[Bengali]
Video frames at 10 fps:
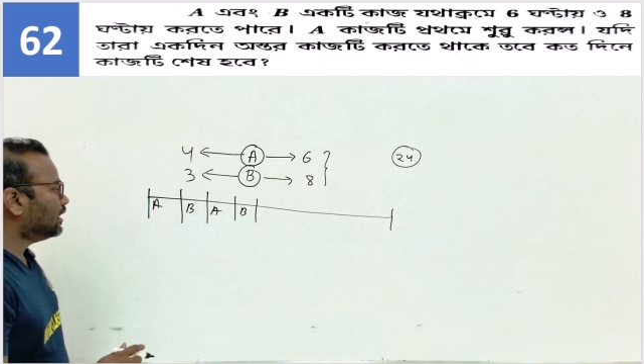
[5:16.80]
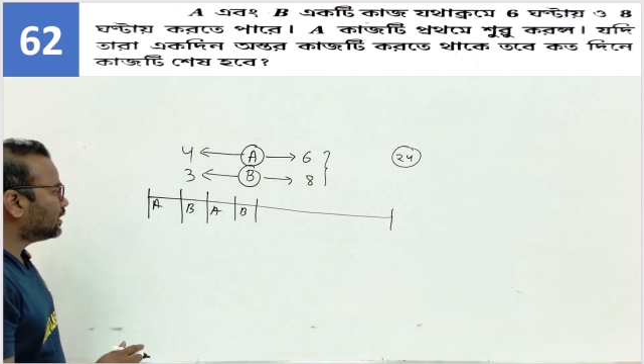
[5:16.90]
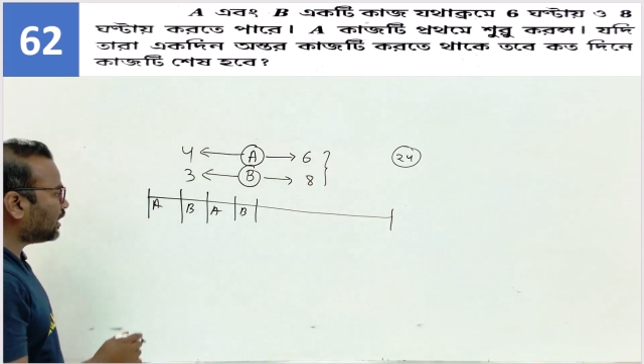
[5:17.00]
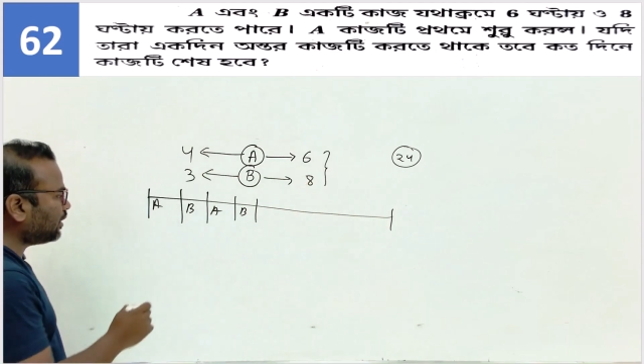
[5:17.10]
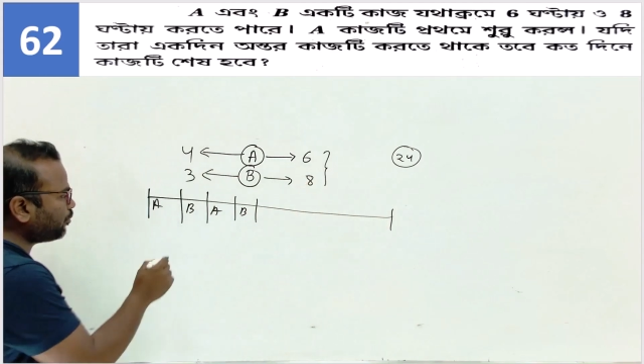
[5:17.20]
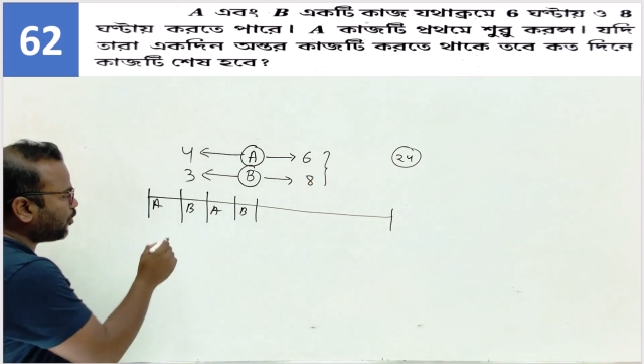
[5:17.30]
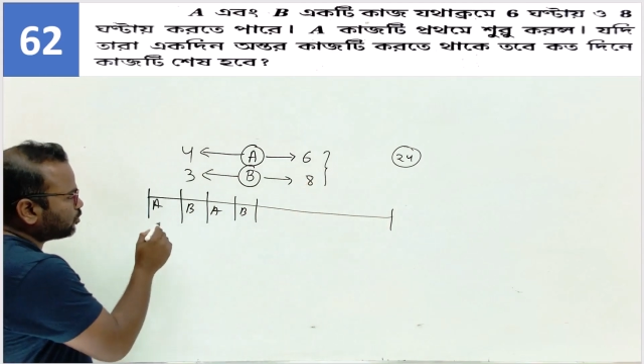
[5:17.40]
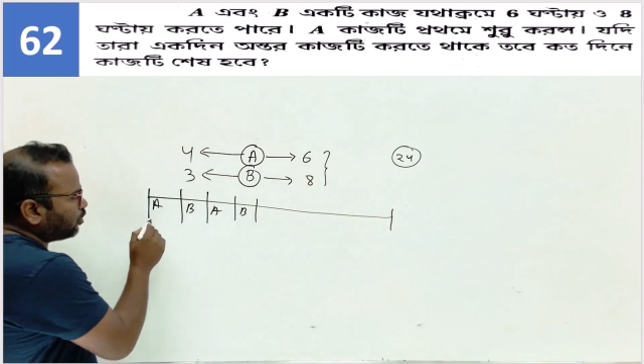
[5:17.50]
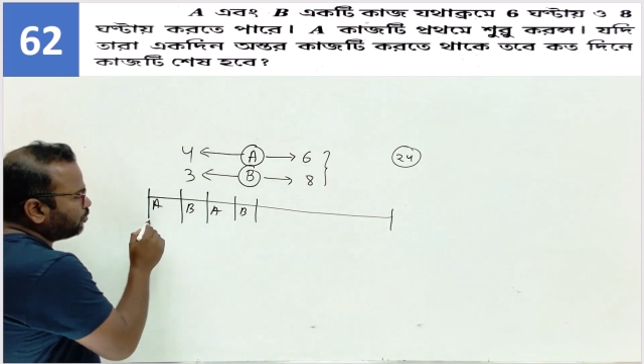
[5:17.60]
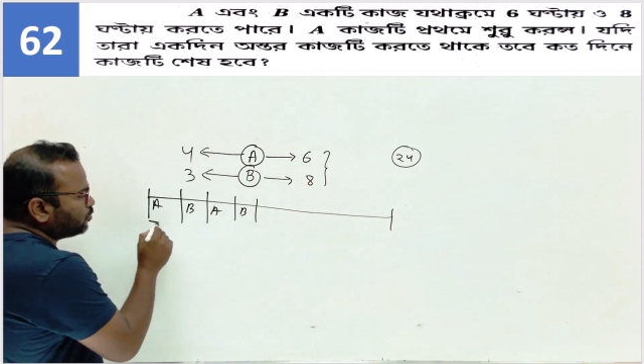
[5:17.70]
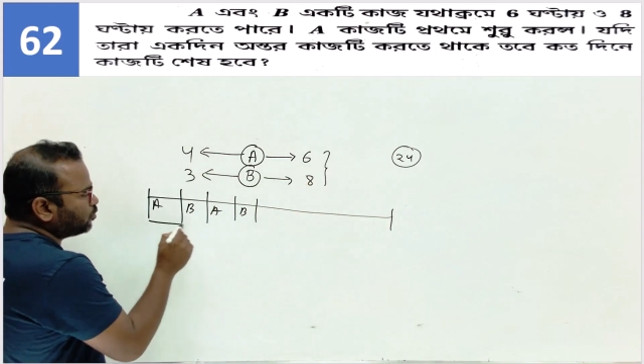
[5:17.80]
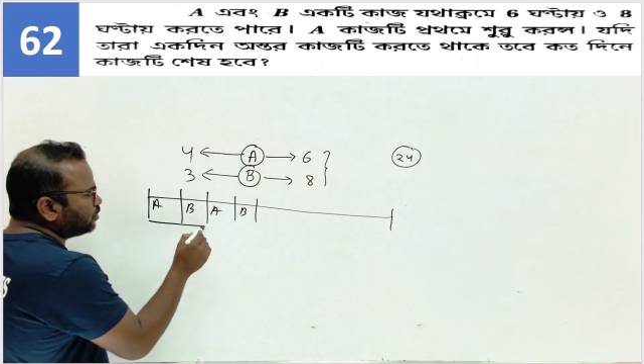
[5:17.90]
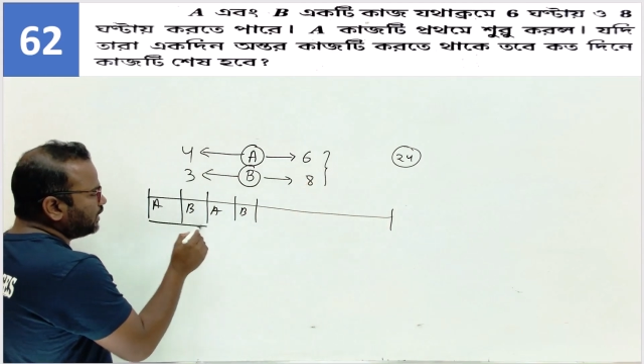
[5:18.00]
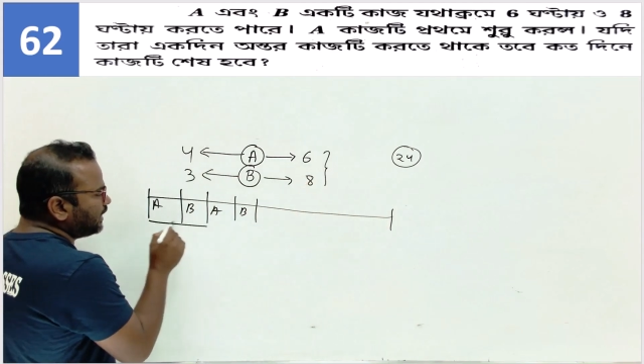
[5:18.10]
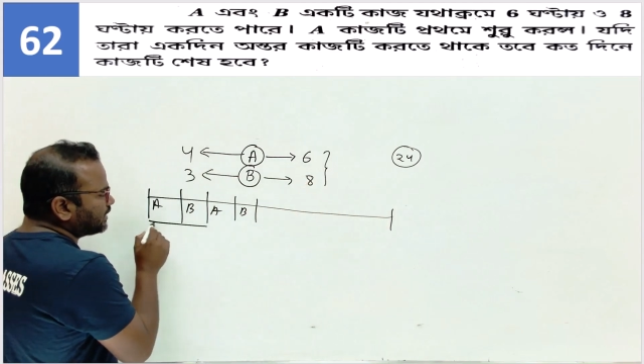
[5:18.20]
তাহলে প্রথম
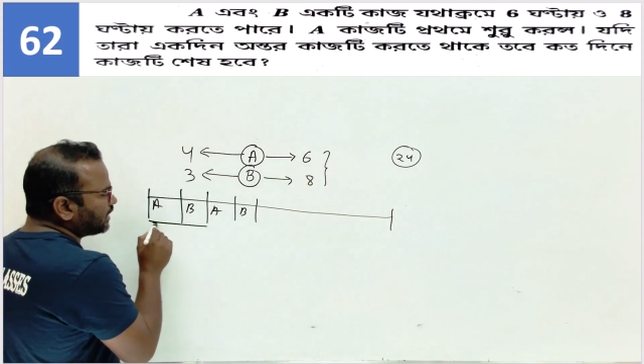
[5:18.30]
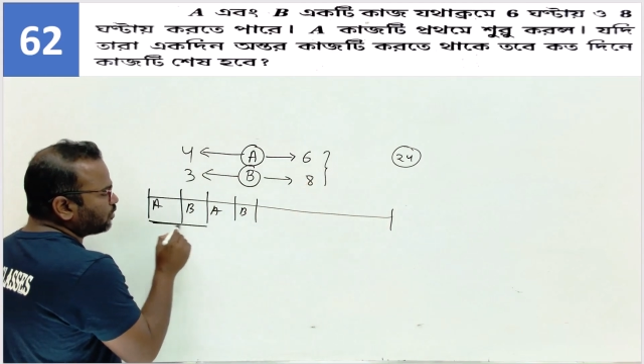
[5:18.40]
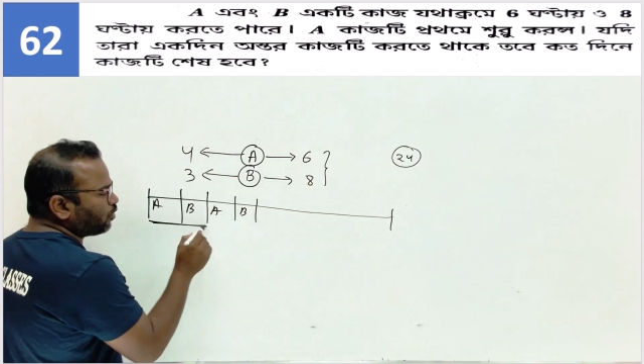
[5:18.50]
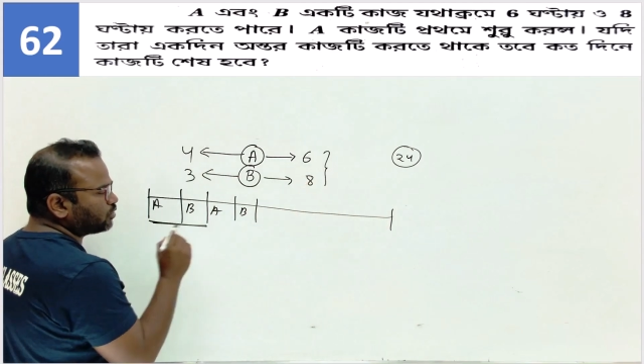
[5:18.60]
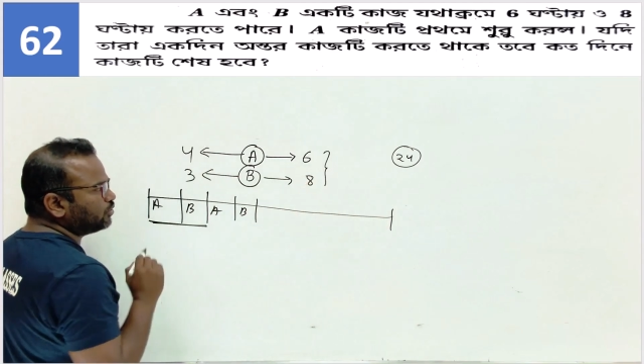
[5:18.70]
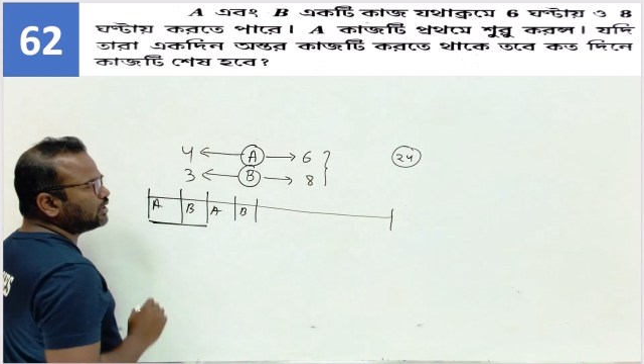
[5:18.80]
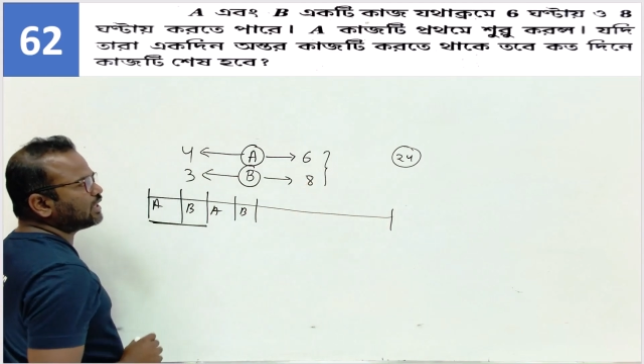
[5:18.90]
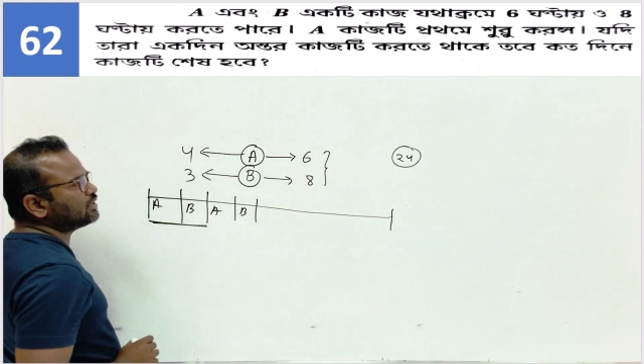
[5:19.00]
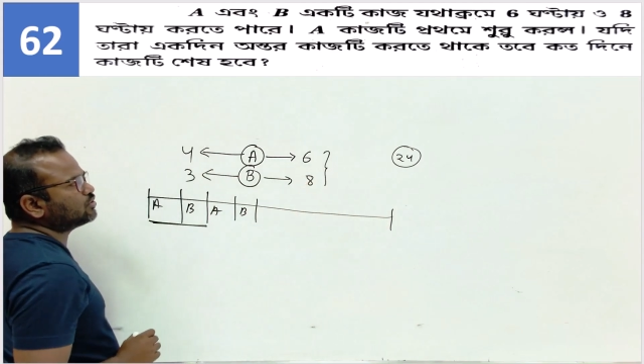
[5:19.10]
দুদিনে তারা কত ইউনিট কাজ